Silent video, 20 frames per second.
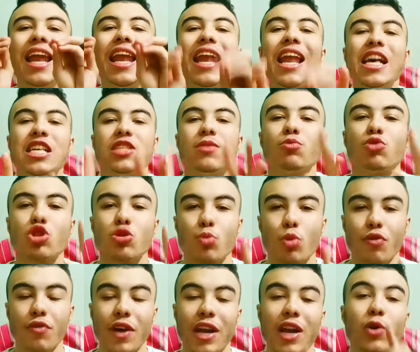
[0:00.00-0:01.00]
لازم
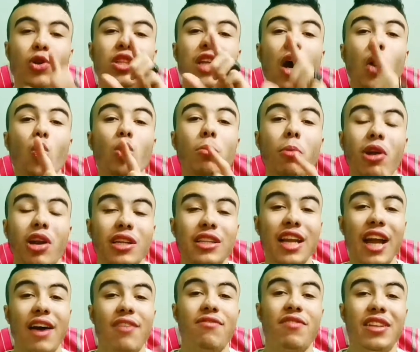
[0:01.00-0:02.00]
تصبر فيها لو انت اول مره
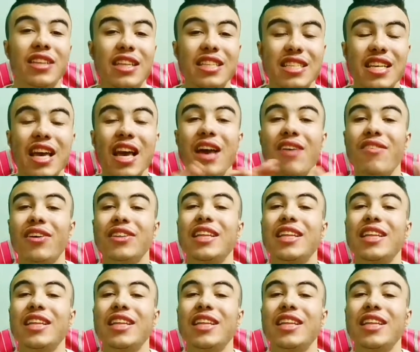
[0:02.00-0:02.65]
تلعب فانتسي